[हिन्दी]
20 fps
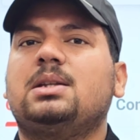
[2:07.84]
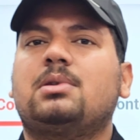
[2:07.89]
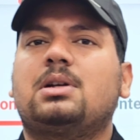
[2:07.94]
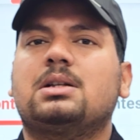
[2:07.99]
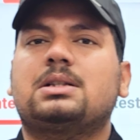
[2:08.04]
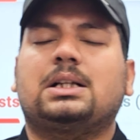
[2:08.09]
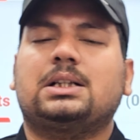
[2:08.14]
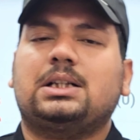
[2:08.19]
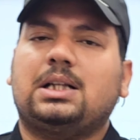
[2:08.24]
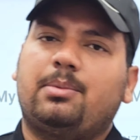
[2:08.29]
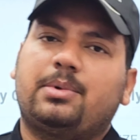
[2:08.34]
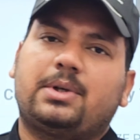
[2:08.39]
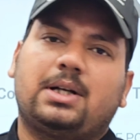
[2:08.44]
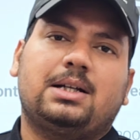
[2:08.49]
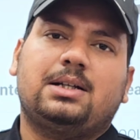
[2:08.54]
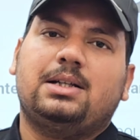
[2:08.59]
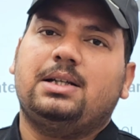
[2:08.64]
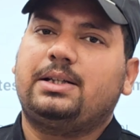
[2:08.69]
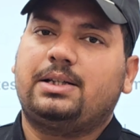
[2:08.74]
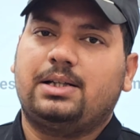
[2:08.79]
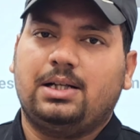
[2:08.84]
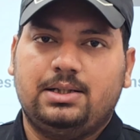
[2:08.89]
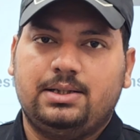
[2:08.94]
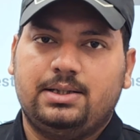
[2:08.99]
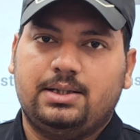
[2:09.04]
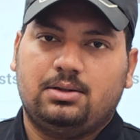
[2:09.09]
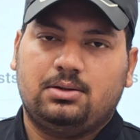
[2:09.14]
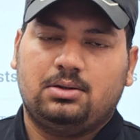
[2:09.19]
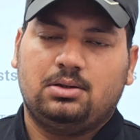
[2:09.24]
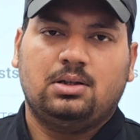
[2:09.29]
टीम के साथ आप लीग
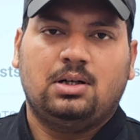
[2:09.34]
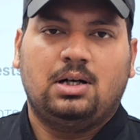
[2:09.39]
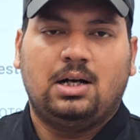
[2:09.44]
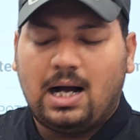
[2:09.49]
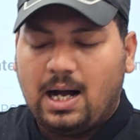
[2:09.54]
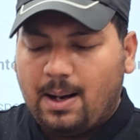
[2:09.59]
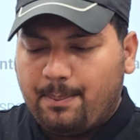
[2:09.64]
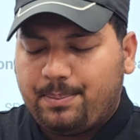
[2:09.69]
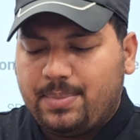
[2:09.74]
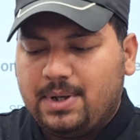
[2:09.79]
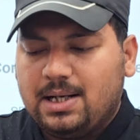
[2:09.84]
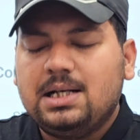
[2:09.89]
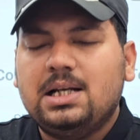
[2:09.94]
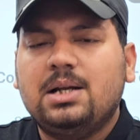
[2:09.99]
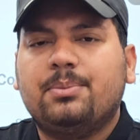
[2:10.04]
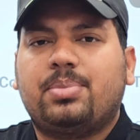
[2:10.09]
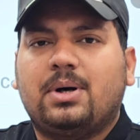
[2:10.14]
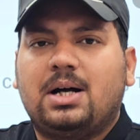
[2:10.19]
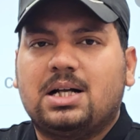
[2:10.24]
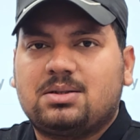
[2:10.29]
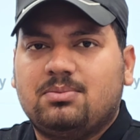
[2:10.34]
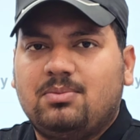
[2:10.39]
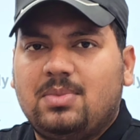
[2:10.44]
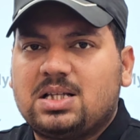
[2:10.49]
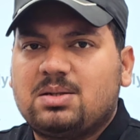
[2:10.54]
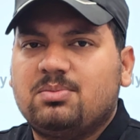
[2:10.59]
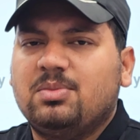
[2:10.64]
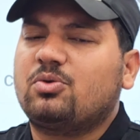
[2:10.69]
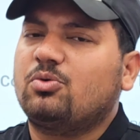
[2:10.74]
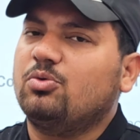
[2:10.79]
खेलिए आप पहले पांच
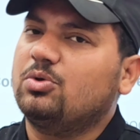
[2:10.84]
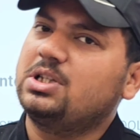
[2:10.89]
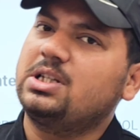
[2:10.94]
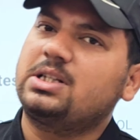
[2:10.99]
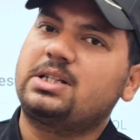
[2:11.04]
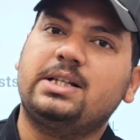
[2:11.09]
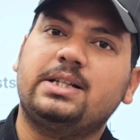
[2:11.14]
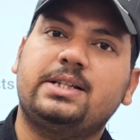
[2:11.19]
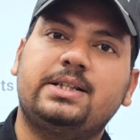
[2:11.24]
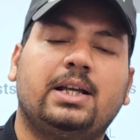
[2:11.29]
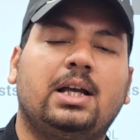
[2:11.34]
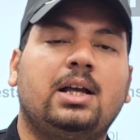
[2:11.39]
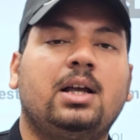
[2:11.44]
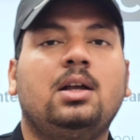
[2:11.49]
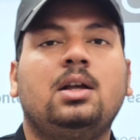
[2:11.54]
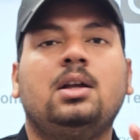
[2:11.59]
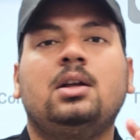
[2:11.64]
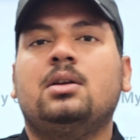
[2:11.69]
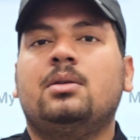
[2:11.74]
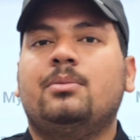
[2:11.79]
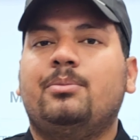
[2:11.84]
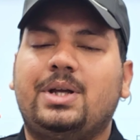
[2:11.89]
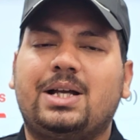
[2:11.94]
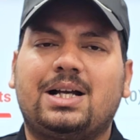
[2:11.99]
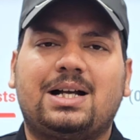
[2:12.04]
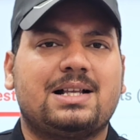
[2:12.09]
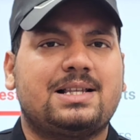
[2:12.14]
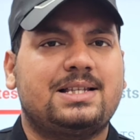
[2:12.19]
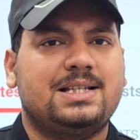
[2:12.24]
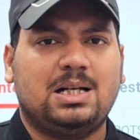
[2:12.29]
मैच में कोशिश कीजिए
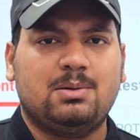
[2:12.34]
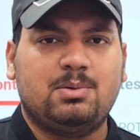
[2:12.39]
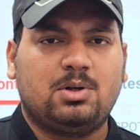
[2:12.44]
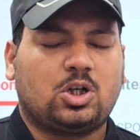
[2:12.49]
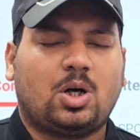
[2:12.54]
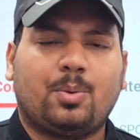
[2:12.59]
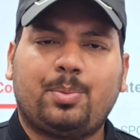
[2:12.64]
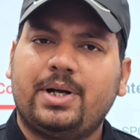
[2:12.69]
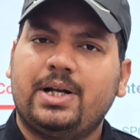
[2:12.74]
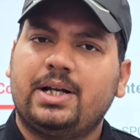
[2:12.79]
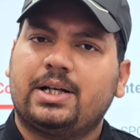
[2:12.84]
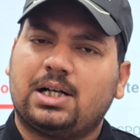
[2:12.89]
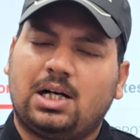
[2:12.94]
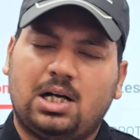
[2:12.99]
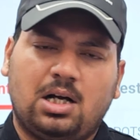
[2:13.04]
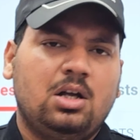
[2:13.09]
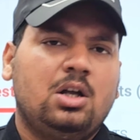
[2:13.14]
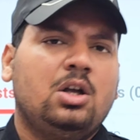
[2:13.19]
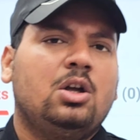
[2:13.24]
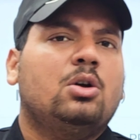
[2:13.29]
मेगा जीएल में टॉप आने का